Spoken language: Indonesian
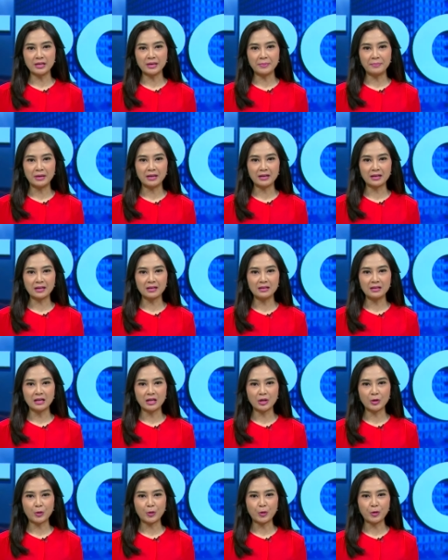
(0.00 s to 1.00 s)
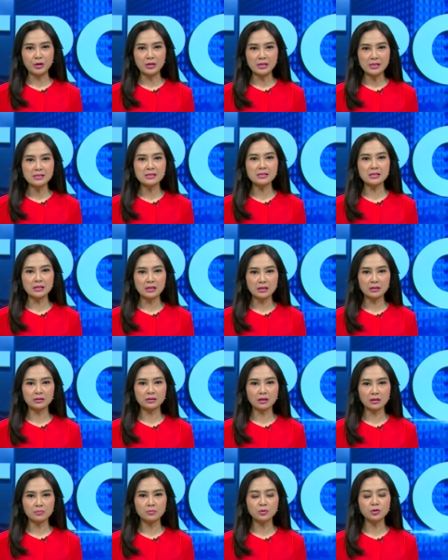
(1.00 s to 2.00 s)
bahkan dengan kondisi
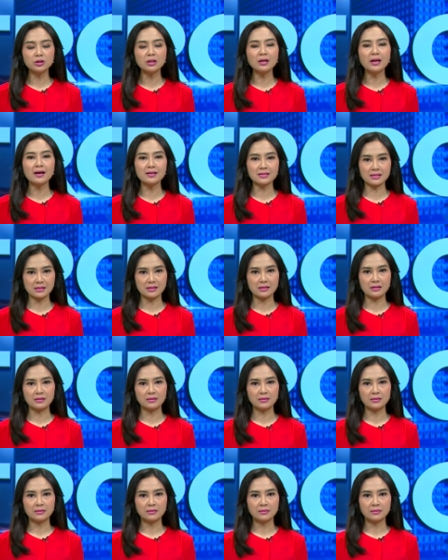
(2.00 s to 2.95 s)
termutilasi.